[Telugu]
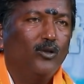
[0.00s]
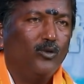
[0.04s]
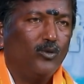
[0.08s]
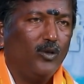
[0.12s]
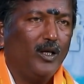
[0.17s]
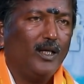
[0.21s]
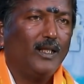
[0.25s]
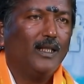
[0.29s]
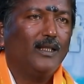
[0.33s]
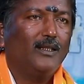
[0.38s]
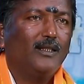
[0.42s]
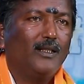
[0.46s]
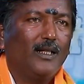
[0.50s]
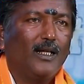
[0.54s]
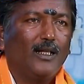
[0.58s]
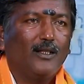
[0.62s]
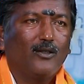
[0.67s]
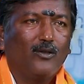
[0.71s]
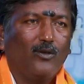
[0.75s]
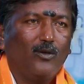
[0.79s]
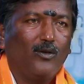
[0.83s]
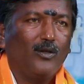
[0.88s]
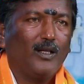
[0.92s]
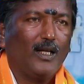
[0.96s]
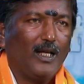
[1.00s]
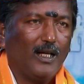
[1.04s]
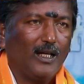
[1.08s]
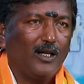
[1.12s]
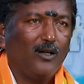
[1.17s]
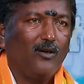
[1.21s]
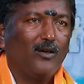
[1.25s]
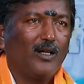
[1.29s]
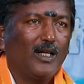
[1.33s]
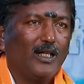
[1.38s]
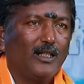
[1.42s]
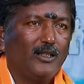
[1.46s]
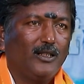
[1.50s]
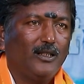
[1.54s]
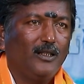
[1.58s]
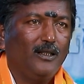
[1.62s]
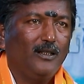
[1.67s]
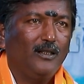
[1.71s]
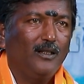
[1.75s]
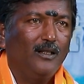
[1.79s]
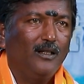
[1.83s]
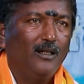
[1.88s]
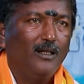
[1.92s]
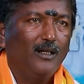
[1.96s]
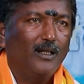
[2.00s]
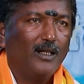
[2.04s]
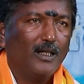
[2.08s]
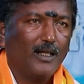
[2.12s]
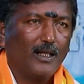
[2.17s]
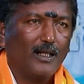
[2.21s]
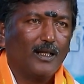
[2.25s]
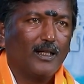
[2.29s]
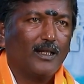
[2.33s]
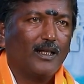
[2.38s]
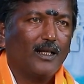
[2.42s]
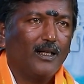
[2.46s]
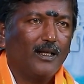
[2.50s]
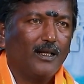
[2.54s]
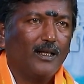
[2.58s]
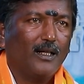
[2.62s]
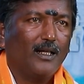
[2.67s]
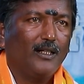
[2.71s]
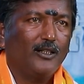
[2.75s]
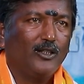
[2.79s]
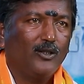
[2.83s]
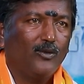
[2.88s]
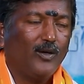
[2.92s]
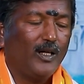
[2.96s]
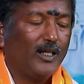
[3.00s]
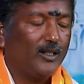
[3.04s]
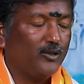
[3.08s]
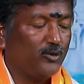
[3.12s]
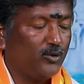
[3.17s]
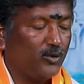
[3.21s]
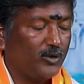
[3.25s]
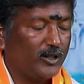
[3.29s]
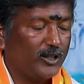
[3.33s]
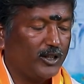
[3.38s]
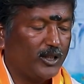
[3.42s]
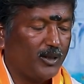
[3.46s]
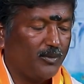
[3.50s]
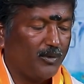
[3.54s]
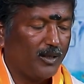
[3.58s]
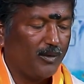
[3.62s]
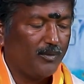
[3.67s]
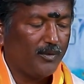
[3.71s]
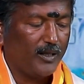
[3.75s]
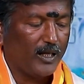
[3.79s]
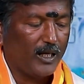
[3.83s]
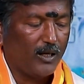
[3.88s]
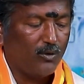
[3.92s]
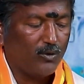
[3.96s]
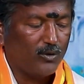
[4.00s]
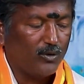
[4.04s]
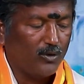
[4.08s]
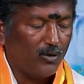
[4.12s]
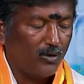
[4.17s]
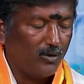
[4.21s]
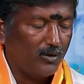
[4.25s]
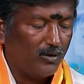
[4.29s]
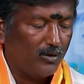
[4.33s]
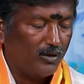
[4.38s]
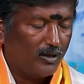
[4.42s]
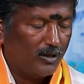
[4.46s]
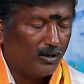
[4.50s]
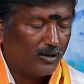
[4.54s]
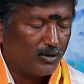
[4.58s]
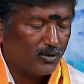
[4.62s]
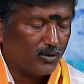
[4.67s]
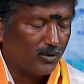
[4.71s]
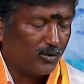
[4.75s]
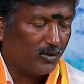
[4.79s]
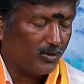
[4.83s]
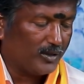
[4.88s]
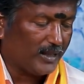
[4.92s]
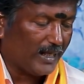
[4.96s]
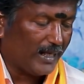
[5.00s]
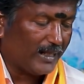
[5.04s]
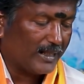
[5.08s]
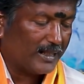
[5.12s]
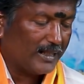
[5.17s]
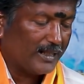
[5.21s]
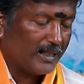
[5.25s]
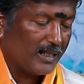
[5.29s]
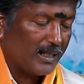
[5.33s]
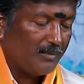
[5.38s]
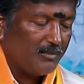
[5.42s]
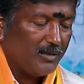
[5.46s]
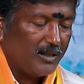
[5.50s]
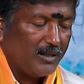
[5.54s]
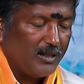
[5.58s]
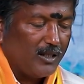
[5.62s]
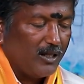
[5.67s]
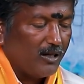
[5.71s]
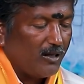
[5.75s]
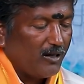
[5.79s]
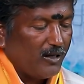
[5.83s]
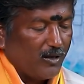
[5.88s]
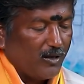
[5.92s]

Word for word: ద్వాదశ రాశిలో నాలుగవ రాశి కరకటాక రాశి వారి జ్యోతిష బలం ఎలా ఉందో చూడు జానకిరామ్ ఇద్దరు